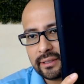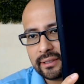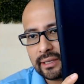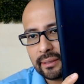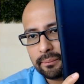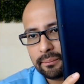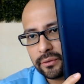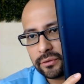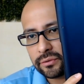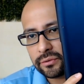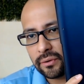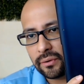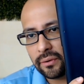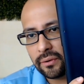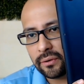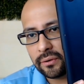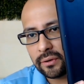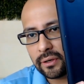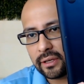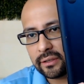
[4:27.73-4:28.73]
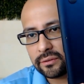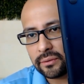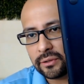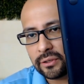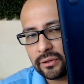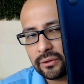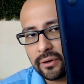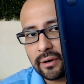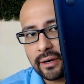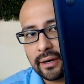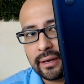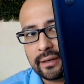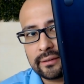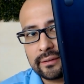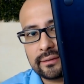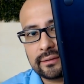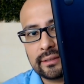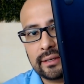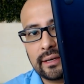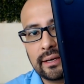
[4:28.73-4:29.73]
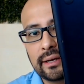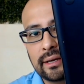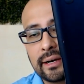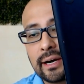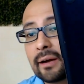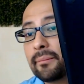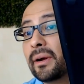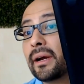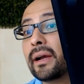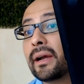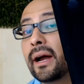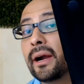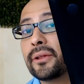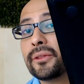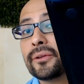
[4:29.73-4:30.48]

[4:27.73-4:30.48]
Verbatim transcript: de este equipo son, es sonido este, Harman